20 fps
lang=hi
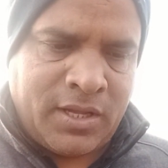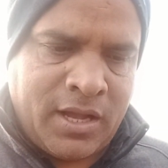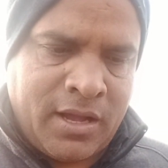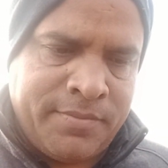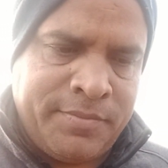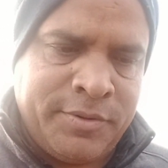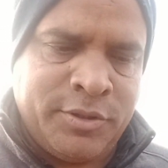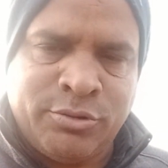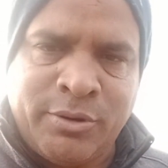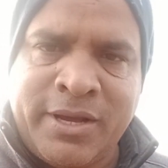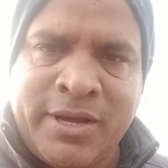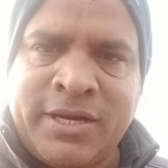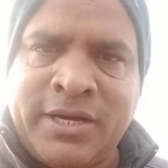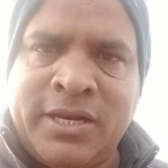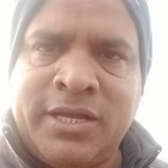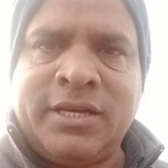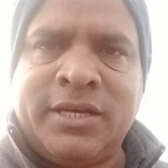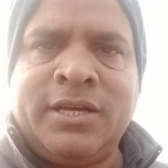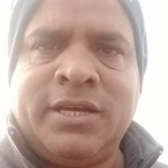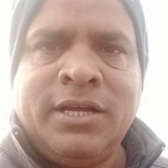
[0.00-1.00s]
आप इंजॉय
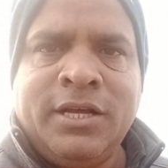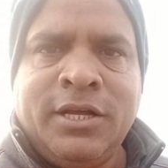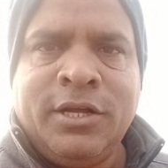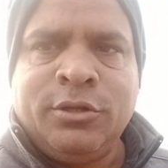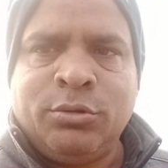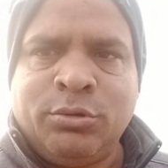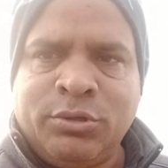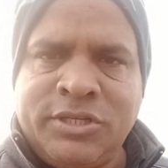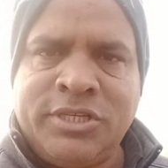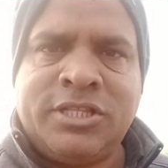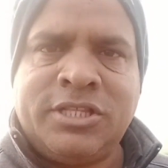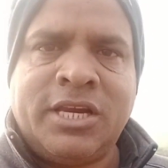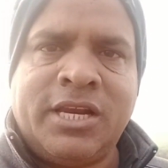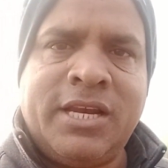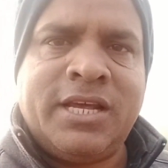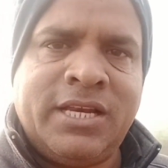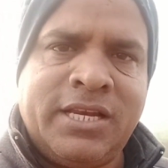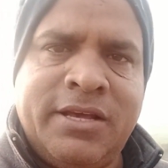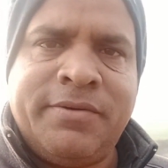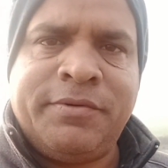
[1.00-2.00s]
करेंगे तो इसी तरह
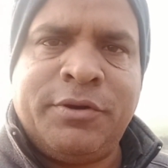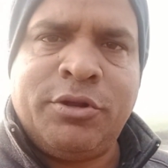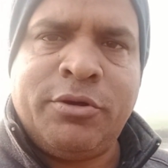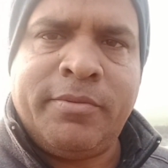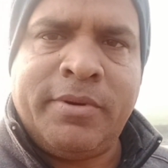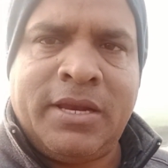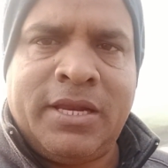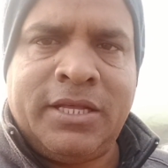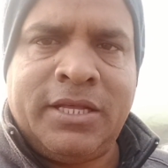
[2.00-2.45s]
नई नई वीडियो में